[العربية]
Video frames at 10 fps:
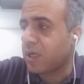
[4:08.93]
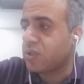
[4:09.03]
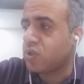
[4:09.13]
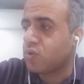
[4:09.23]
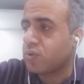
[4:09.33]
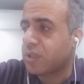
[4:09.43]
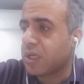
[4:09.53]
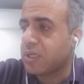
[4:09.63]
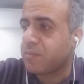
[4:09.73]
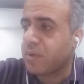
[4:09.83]
حق جنود
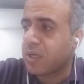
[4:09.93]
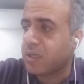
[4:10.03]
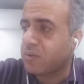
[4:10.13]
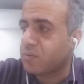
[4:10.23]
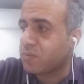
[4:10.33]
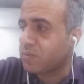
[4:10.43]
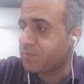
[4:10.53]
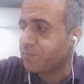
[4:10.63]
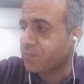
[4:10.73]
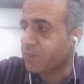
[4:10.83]
طالبان
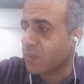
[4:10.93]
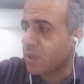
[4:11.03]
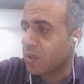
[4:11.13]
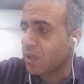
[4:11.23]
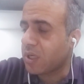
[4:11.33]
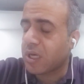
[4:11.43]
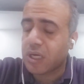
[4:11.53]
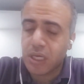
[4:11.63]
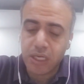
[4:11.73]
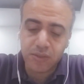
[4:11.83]
إلى
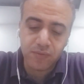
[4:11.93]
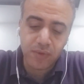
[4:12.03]
آخره